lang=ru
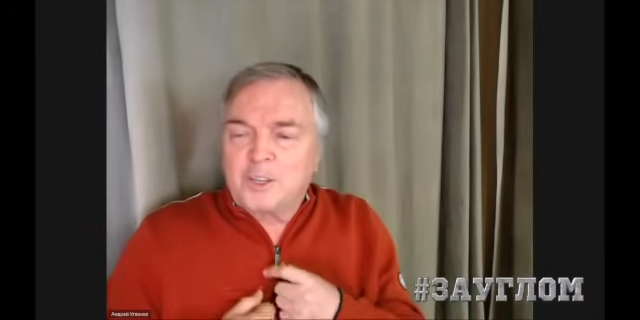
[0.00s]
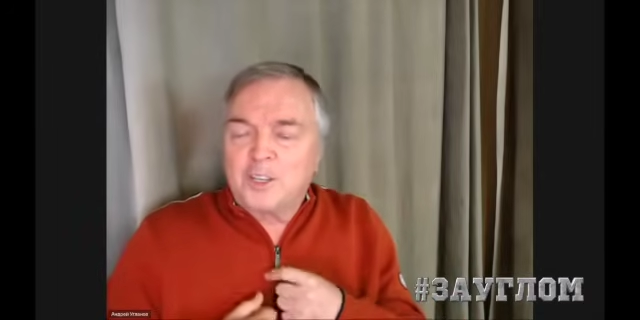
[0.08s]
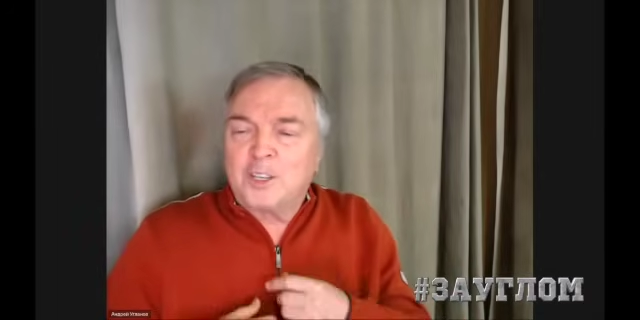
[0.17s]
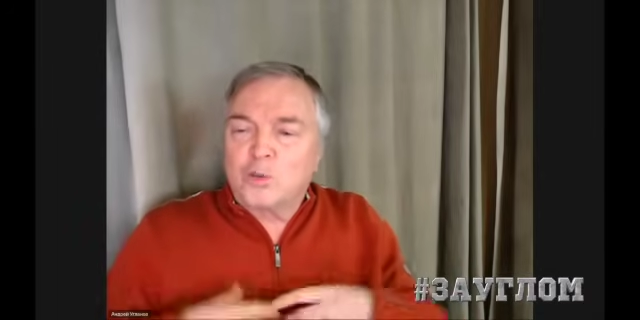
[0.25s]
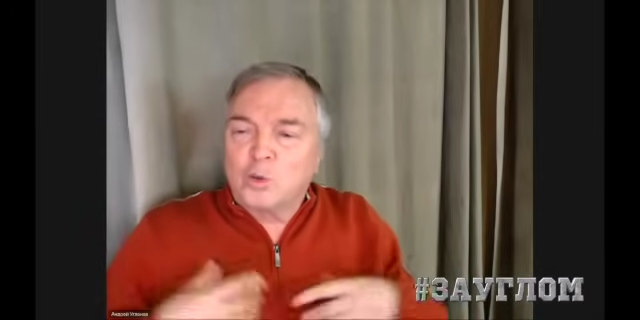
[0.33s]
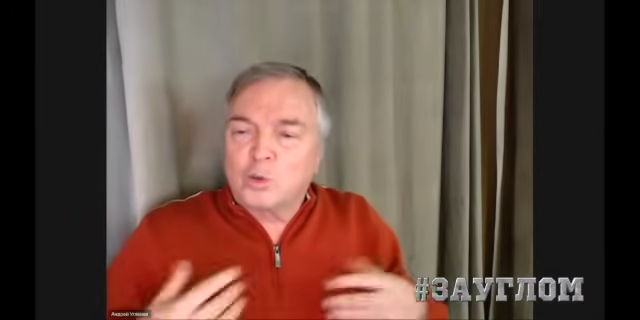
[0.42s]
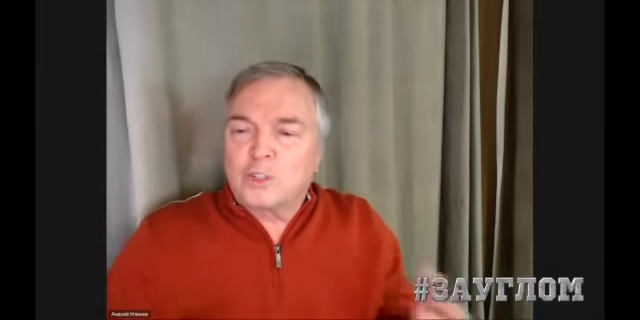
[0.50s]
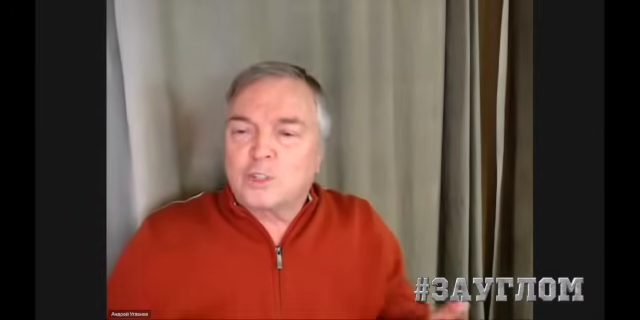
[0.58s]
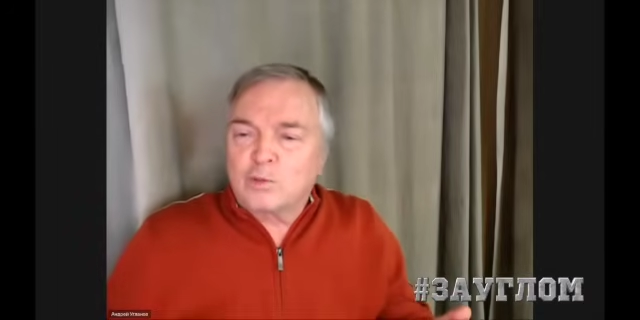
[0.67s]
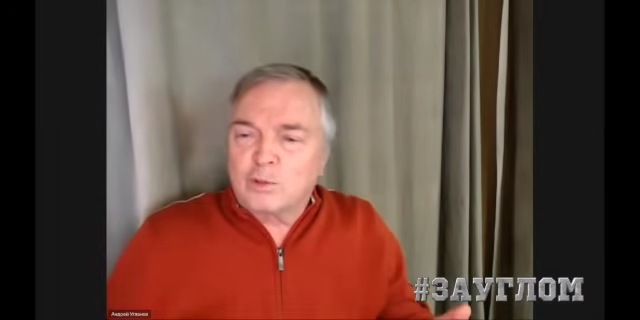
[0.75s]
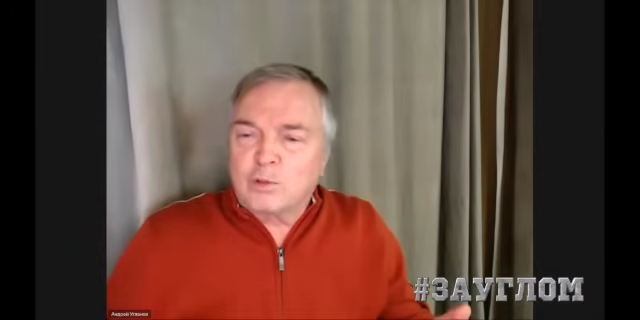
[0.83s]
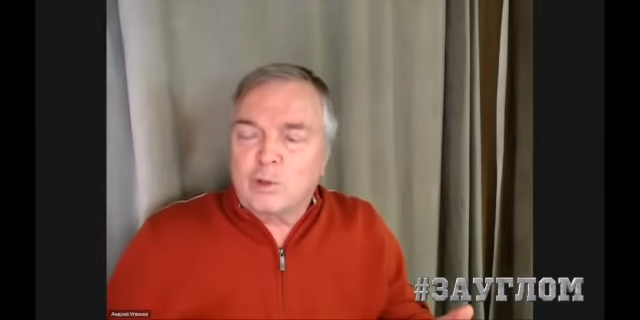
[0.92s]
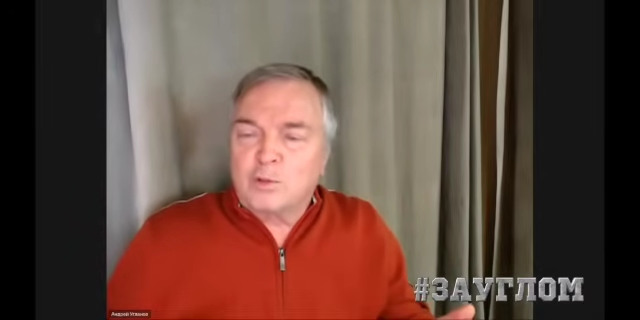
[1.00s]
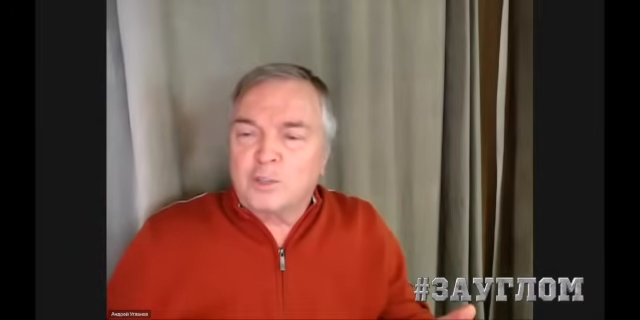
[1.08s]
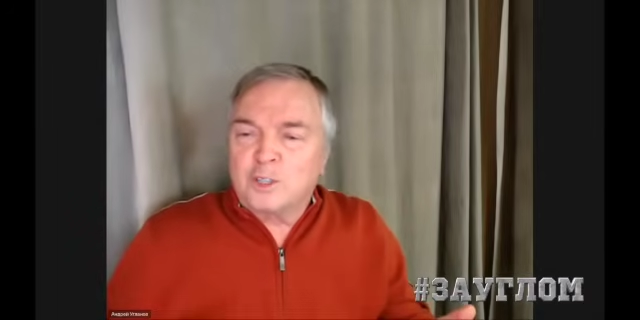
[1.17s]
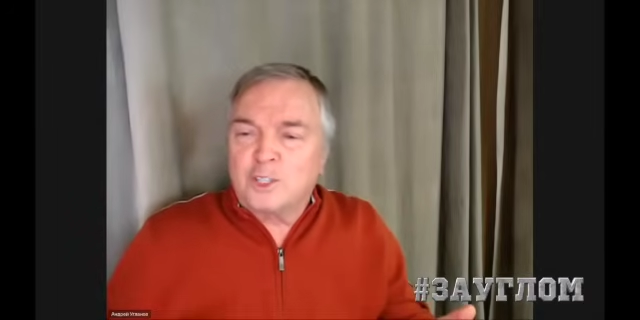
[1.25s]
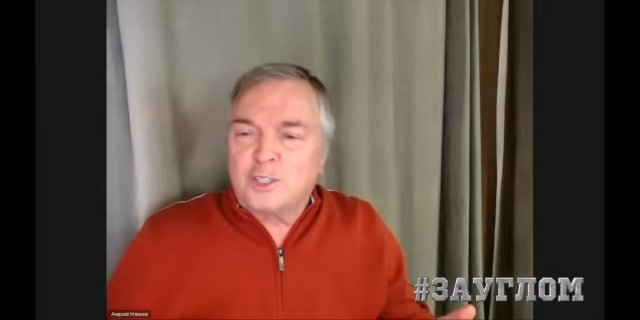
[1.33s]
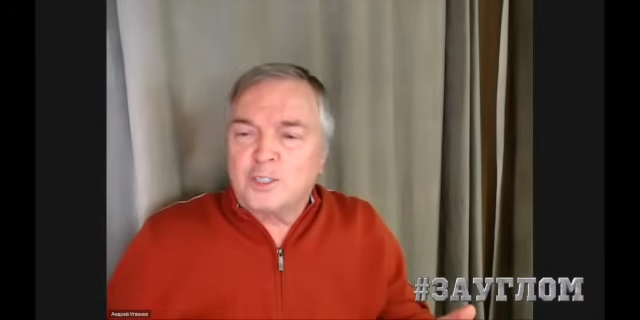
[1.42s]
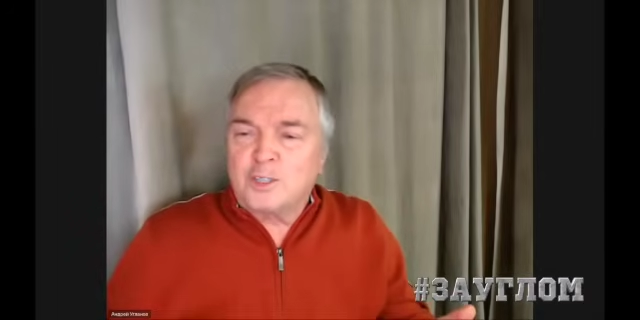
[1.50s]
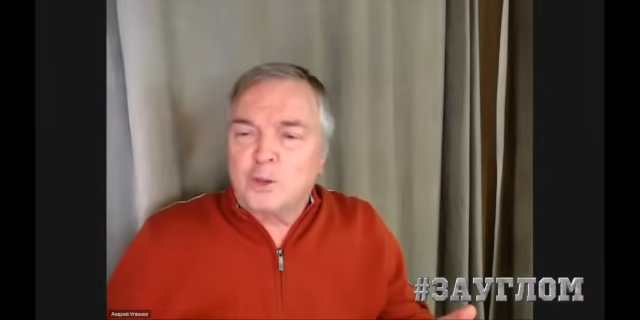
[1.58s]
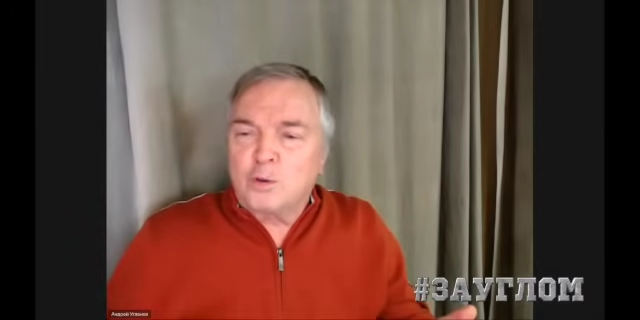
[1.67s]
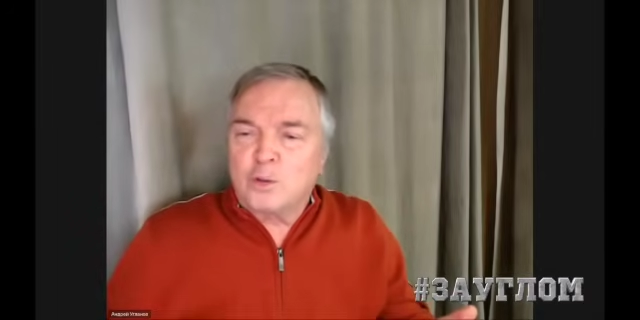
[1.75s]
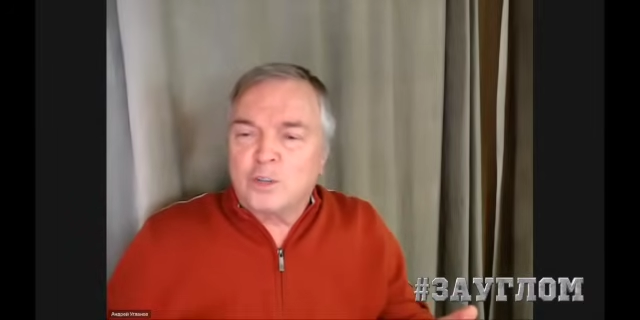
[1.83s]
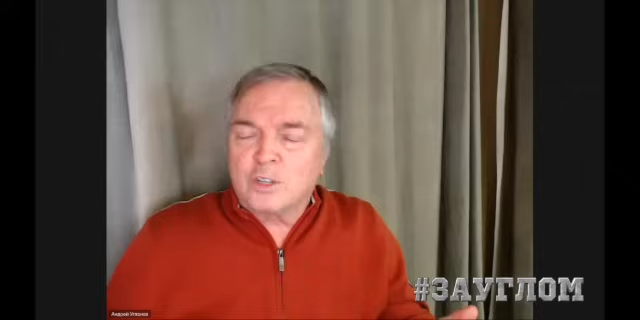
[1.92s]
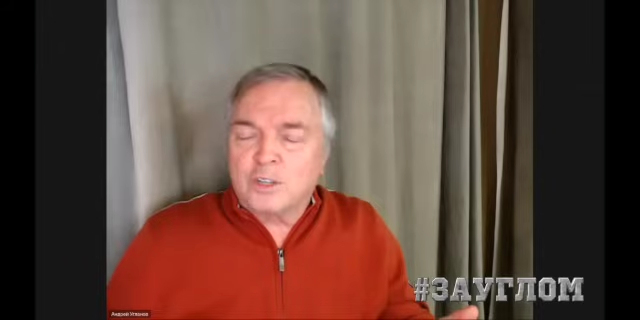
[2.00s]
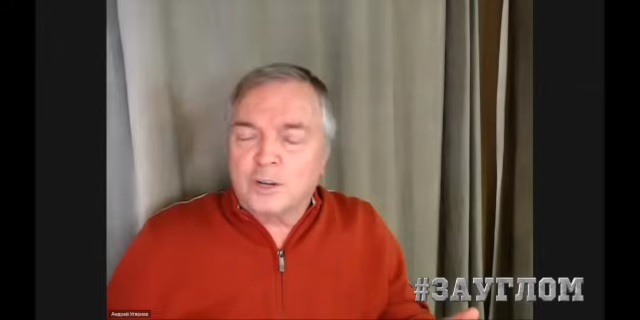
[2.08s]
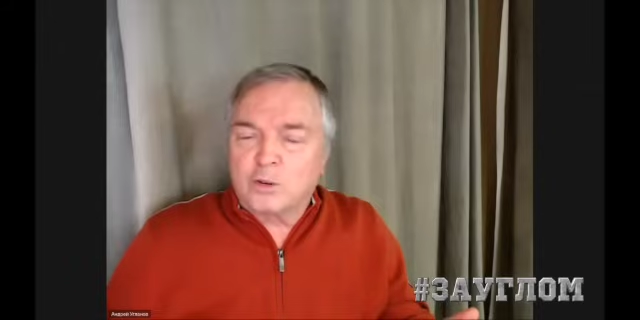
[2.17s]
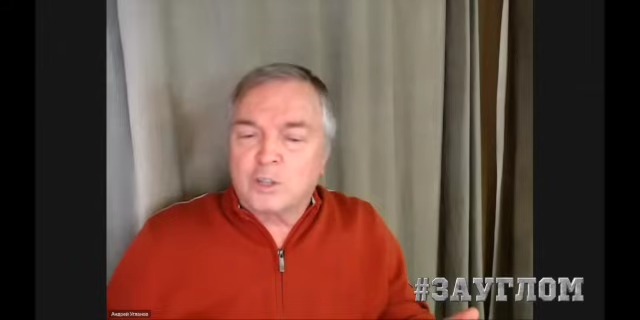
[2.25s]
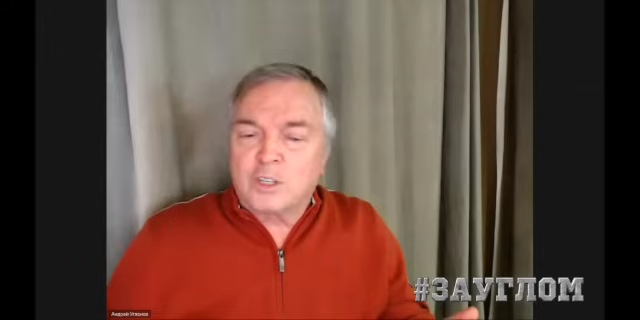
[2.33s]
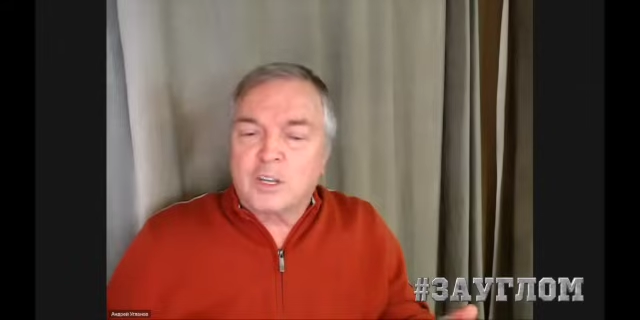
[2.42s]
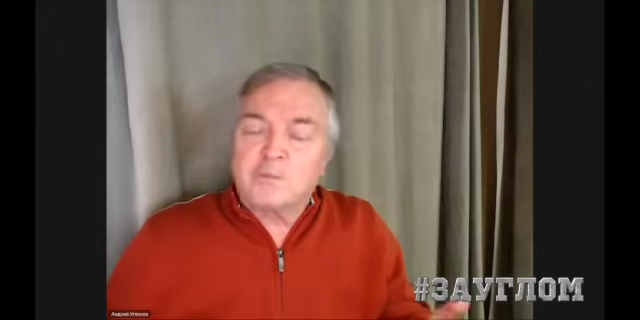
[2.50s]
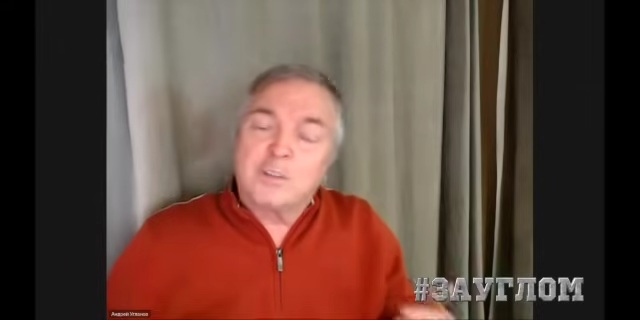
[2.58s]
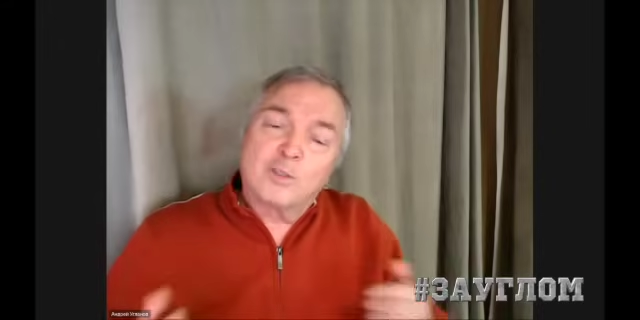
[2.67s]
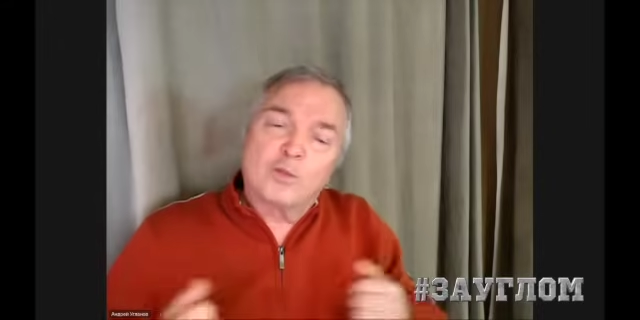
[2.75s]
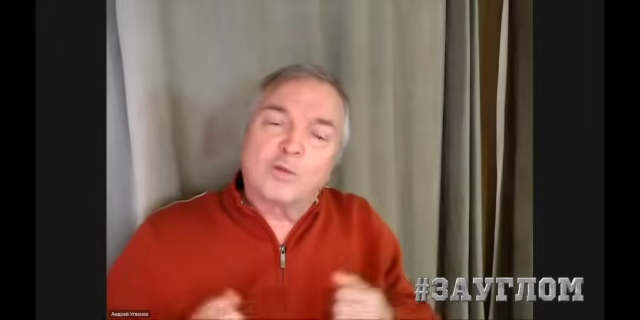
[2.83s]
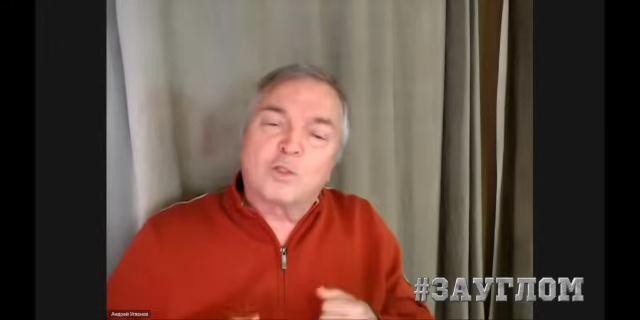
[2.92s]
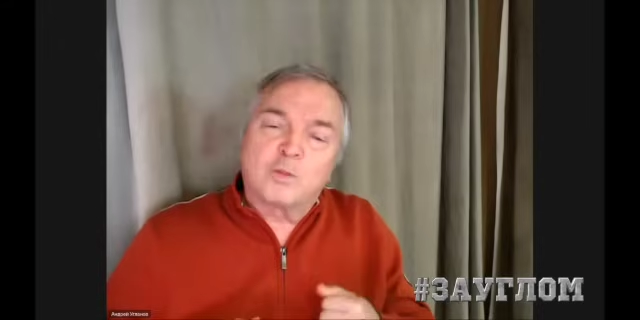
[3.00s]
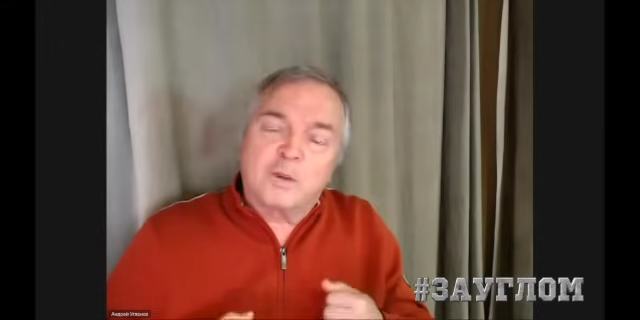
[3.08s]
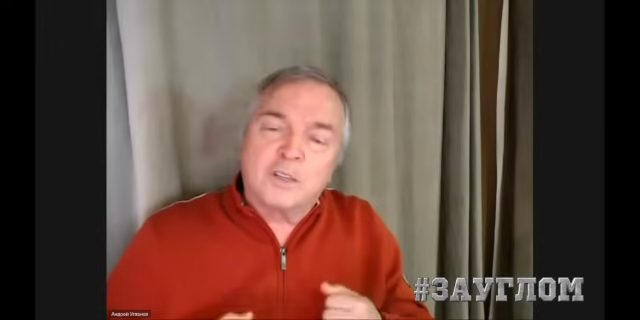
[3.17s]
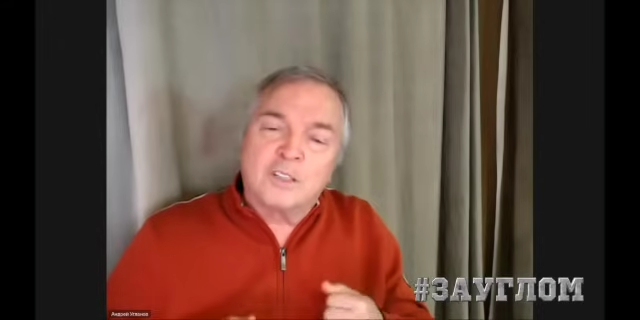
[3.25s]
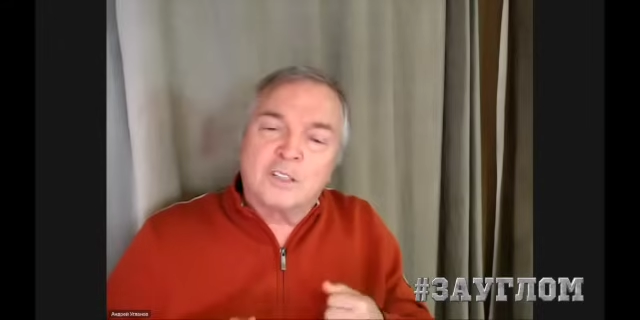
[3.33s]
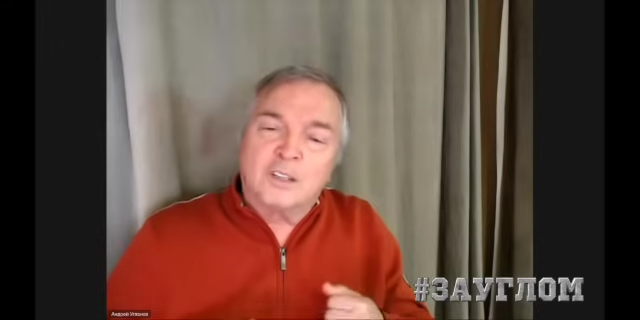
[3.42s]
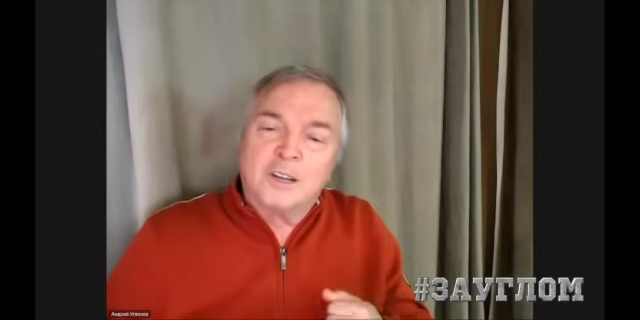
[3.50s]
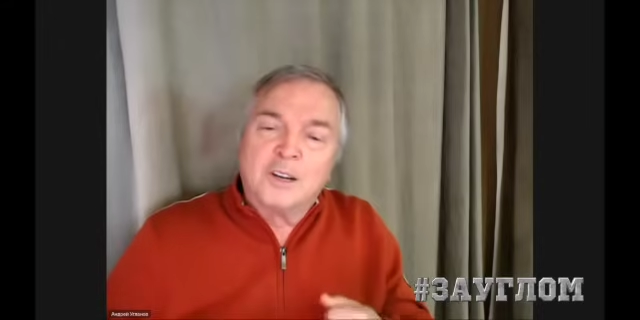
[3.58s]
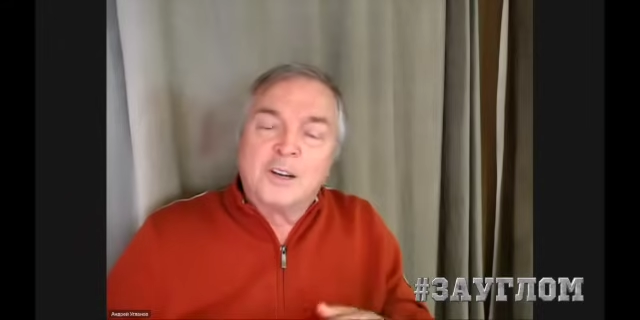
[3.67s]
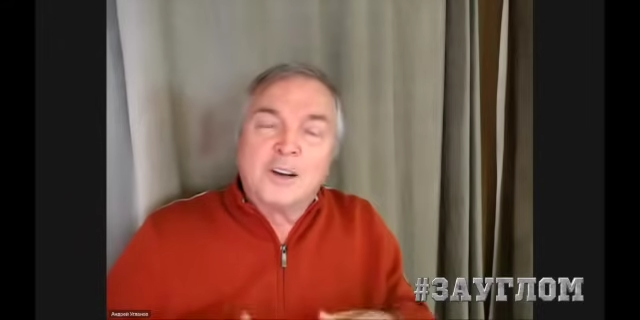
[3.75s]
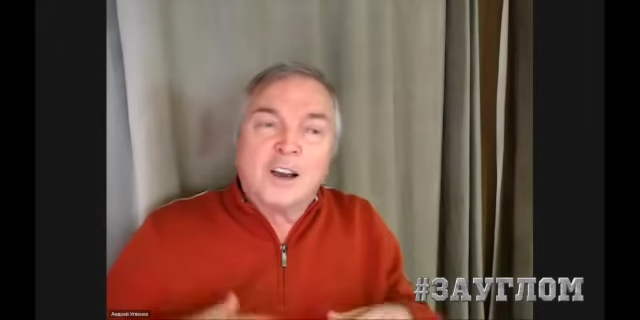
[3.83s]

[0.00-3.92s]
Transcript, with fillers: где тоже условия жизни не очень хорошие, я бы вас тоже спросил,